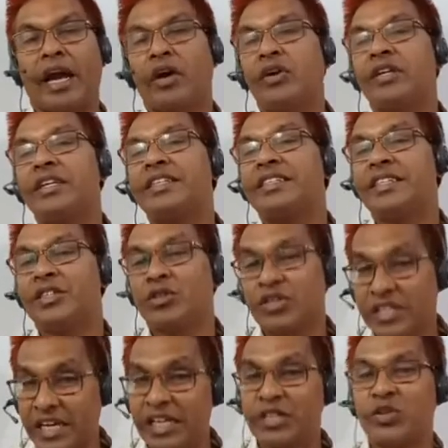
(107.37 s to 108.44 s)
এগারোটি
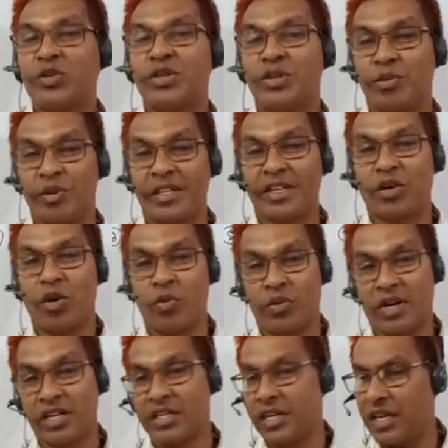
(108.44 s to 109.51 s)
সৃজনশীলই যদি তোমাদের
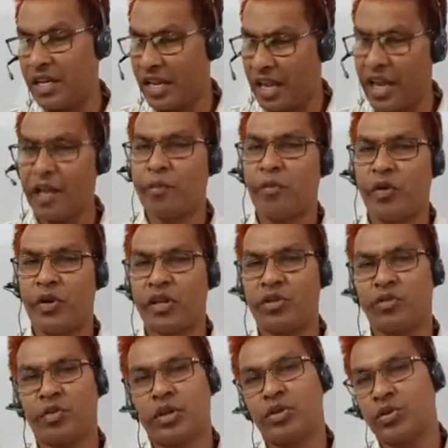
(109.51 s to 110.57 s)
কমন আসে এরপরে
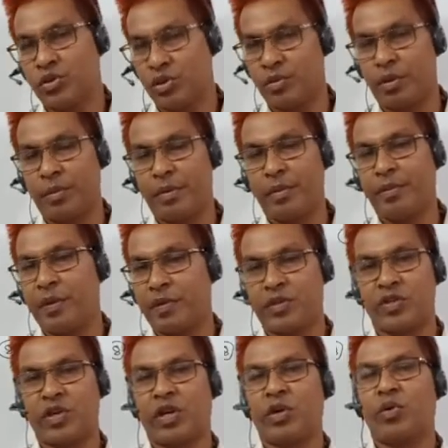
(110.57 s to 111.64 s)
তোমরা সুন্দরভাবে
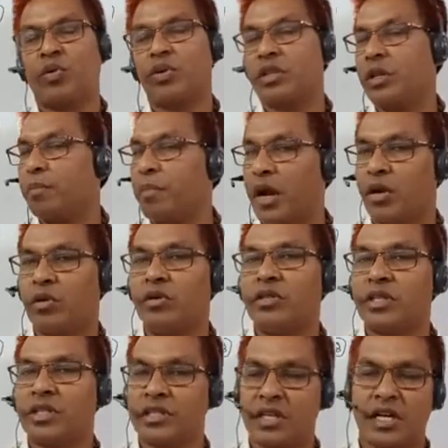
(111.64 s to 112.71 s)
বিবেচনা করতে পারো
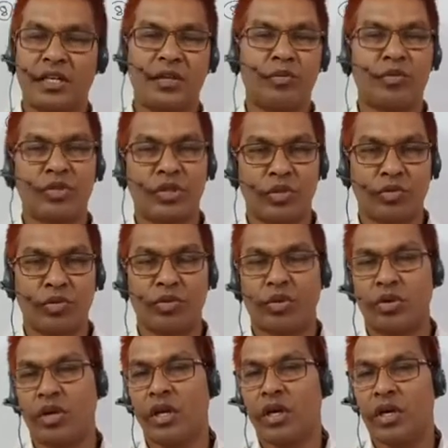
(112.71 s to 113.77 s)
যে চারটি প্রশ্নের
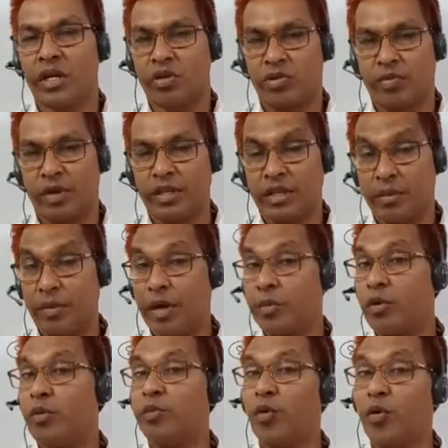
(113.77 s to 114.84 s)
উত্তর তোমরা দিবে
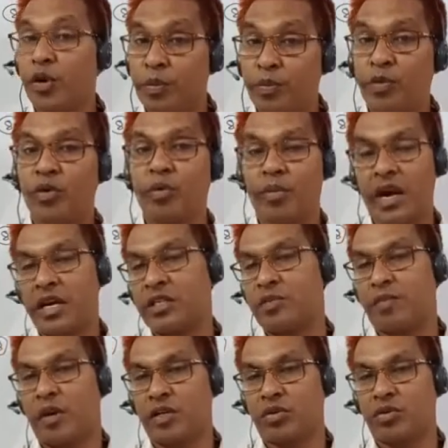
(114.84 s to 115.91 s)
এবং পরিপূর্ণ মার্কস
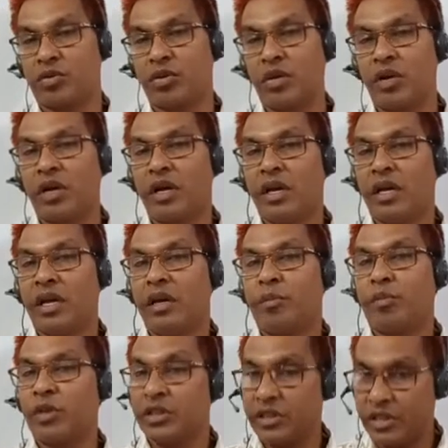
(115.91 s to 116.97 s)
পাওয়ার জন্য
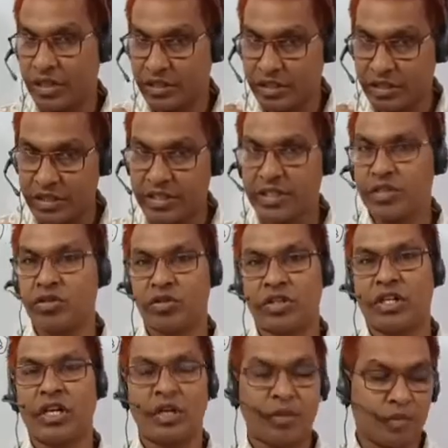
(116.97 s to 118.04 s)
প্রত্যেকটি
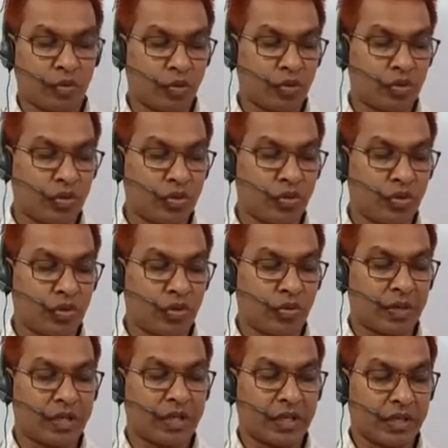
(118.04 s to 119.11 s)
সৃজনশীল প্রশ্ন যদি
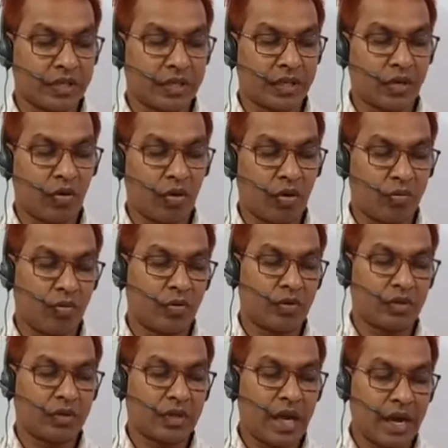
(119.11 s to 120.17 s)
তোমাদের কাছে কমন
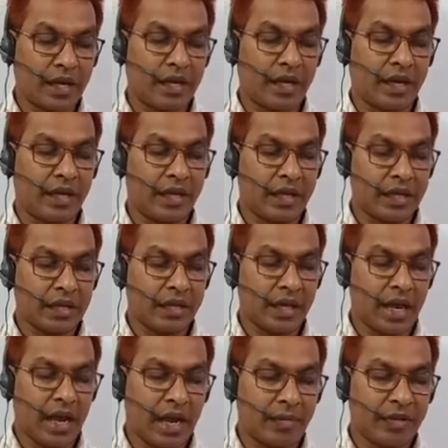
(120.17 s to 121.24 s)
থাকে
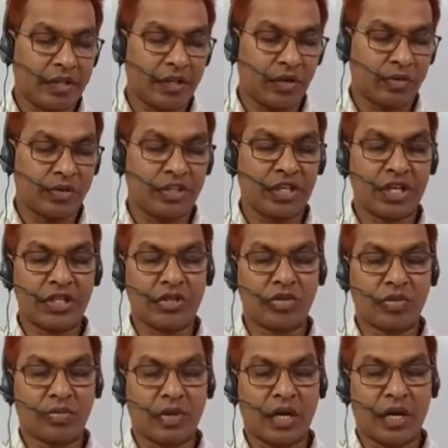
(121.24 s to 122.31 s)
তাহলে আমাদেরও বিশ্বাস
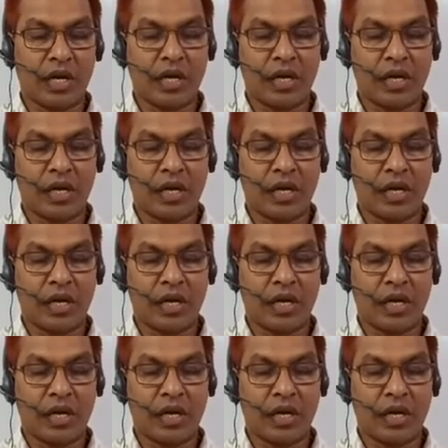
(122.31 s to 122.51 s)
তোমরা